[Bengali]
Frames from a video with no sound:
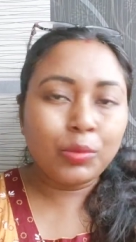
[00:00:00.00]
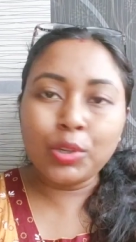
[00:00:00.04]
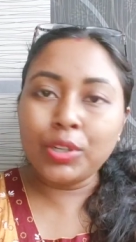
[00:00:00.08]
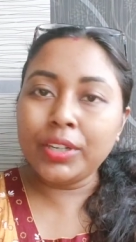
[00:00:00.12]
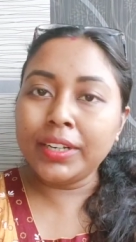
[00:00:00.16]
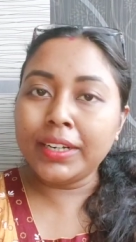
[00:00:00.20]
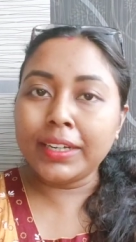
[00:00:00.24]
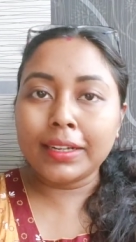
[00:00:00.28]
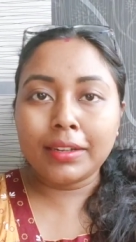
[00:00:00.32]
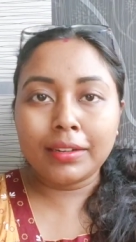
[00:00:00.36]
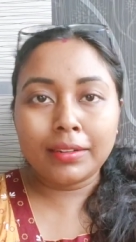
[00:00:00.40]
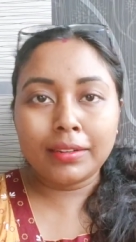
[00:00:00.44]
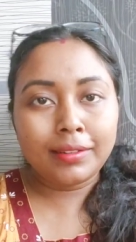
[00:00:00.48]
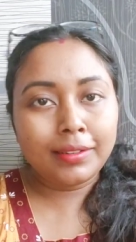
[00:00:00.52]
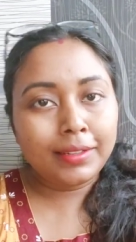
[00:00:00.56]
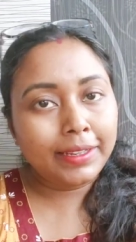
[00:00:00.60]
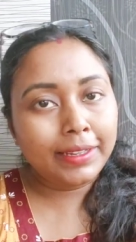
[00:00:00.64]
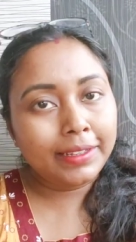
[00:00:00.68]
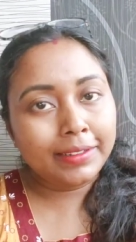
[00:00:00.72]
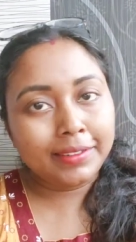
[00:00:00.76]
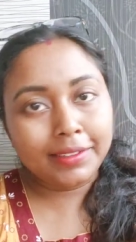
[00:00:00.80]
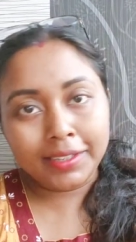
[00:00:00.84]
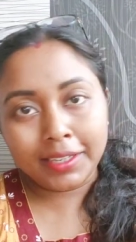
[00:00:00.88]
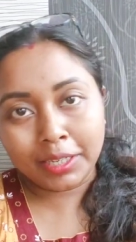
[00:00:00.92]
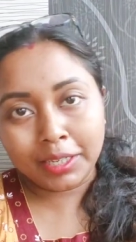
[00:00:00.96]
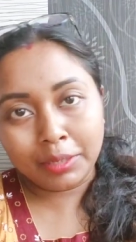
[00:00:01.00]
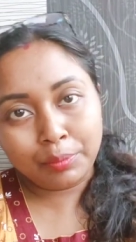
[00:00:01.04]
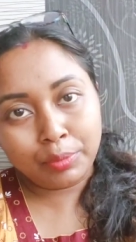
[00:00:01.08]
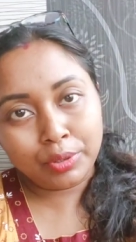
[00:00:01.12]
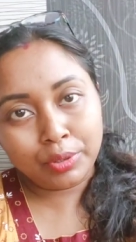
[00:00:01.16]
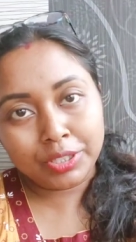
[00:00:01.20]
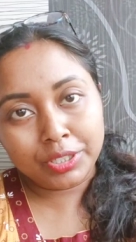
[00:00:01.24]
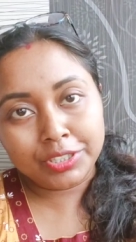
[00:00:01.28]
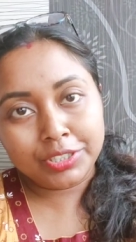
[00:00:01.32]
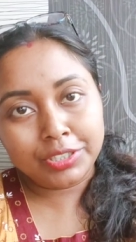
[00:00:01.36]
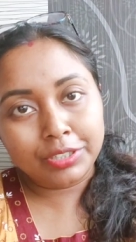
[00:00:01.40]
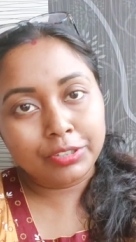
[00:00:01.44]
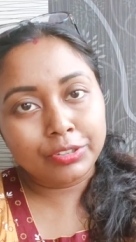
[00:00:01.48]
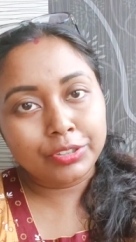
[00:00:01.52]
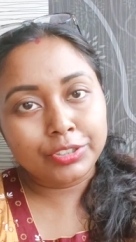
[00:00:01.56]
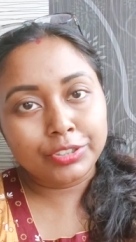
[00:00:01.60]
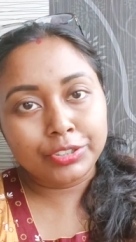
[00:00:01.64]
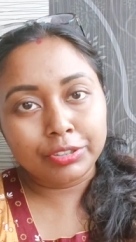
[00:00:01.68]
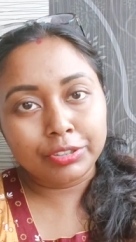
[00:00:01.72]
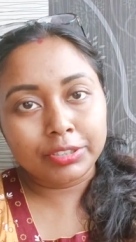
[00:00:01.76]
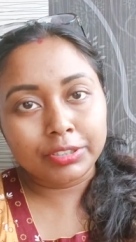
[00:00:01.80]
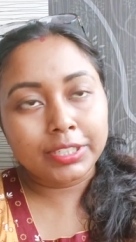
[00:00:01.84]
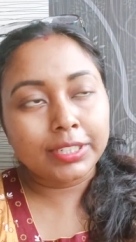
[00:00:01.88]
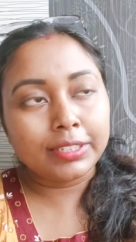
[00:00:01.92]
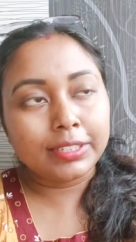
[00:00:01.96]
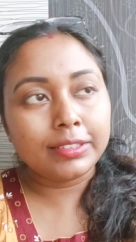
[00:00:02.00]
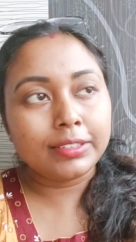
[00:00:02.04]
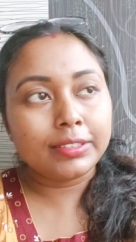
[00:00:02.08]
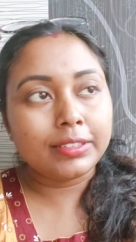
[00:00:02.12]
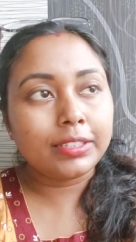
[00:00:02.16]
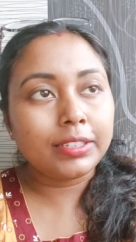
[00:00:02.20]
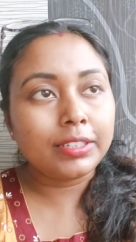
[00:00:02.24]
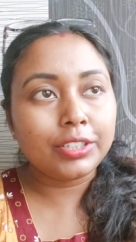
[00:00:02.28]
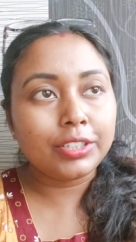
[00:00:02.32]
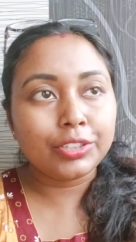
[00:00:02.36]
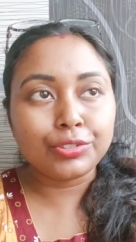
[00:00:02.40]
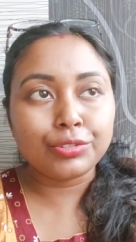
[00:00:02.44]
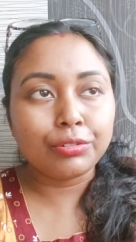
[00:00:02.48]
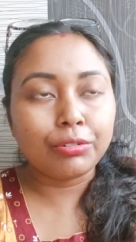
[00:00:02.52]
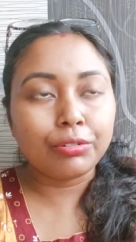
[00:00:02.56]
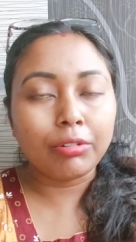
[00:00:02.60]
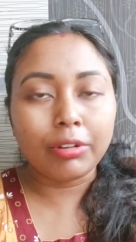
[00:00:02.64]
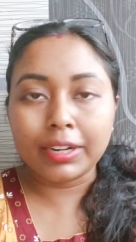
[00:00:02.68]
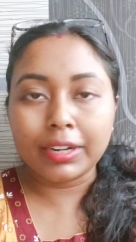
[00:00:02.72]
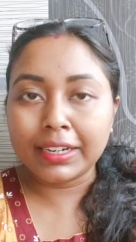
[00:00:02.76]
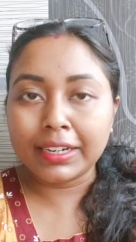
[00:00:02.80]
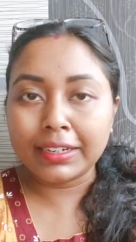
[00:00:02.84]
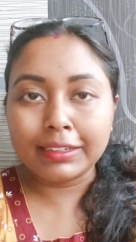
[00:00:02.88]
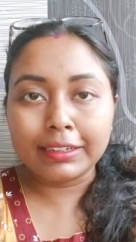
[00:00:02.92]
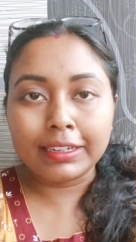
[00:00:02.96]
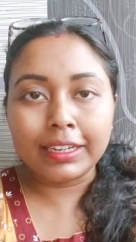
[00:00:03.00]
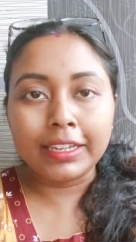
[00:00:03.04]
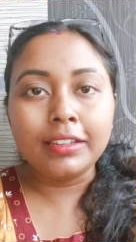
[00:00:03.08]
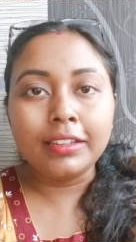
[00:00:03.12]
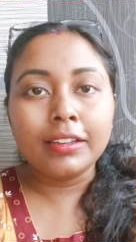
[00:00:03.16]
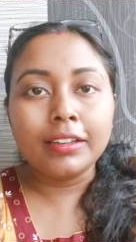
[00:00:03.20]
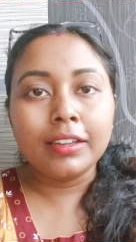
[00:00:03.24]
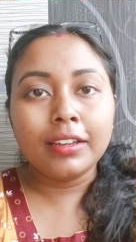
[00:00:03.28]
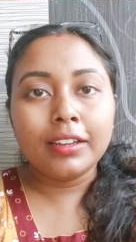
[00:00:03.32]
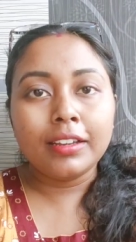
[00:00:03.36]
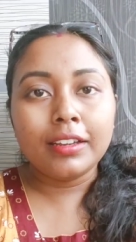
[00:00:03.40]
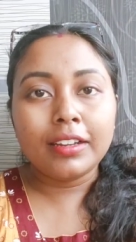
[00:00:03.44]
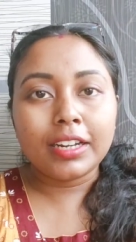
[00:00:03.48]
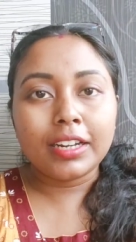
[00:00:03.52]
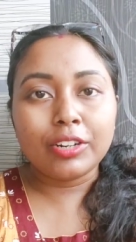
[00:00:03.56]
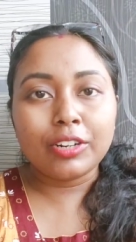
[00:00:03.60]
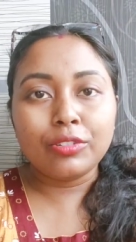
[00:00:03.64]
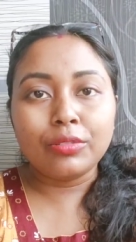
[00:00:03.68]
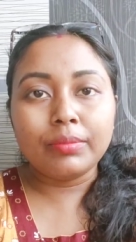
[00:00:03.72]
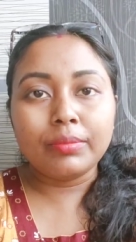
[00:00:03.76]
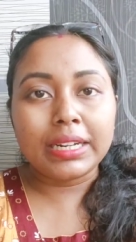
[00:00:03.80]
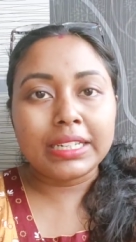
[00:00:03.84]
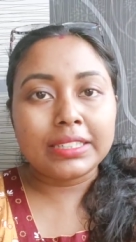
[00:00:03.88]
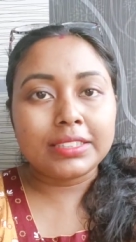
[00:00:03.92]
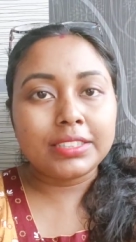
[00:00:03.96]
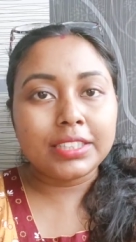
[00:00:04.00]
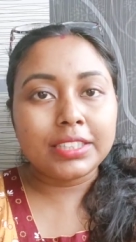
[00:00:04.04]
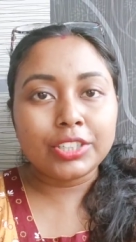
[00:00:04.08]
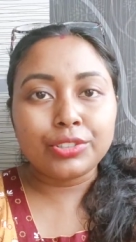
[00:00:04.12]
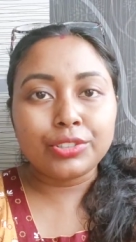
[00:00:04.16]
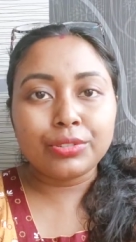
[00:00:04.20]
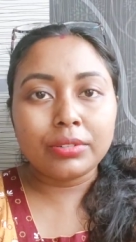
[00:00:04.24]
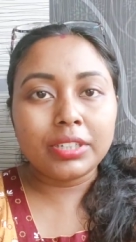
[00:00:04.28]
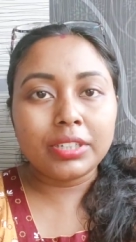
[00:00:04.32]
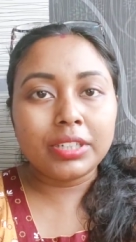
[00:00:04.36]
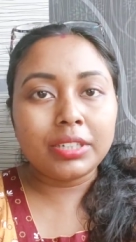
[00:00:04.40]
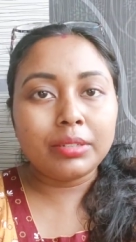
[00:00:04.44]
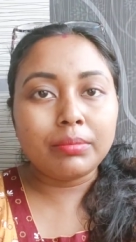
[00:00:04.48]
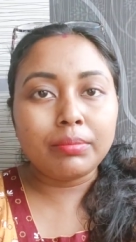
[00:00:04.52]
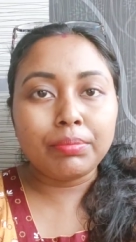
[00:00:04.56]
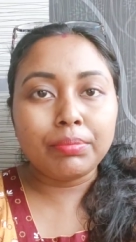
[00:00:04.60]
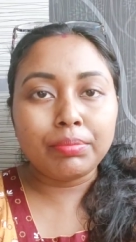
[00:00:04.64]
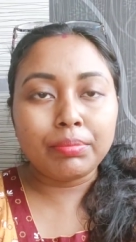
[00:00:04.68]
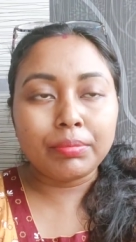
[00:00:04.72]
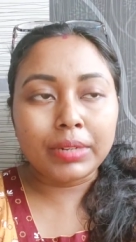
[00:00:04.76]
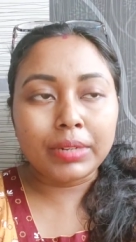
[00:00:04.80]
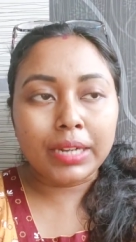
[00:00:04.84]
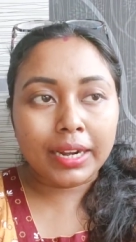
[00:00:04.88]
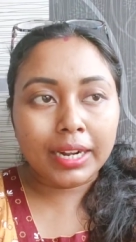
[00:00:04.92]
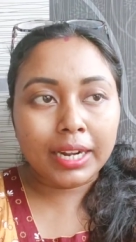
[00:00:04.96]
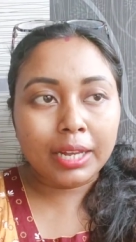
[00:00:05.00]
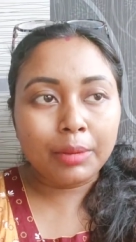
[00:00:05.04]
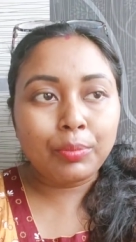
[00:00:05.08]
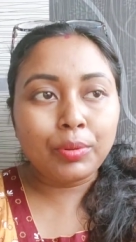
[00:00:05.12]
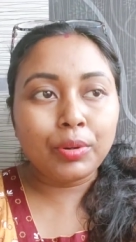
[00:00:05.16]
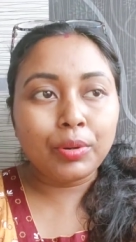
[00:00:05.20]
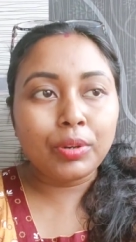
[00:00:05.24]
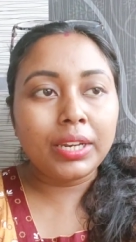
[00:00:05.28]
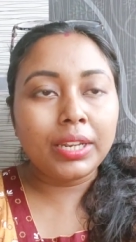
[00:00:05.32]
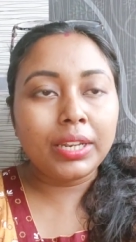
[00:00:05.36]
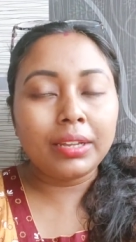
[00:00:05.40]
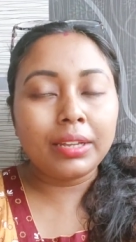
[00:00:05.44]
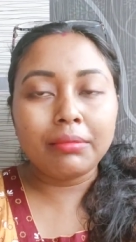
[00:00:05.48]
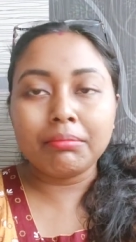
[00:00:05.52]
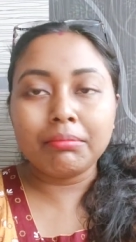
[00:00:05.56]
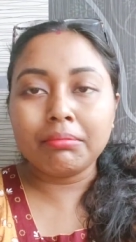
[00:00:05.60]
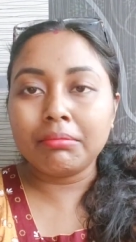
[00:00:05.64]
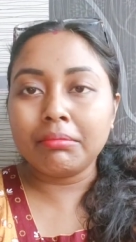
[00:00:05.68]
মনটা এদিকেই পড়েছিল যথারীতি কিছু করার নেই কারণ বাচ্চার শরীর খারাপ হলে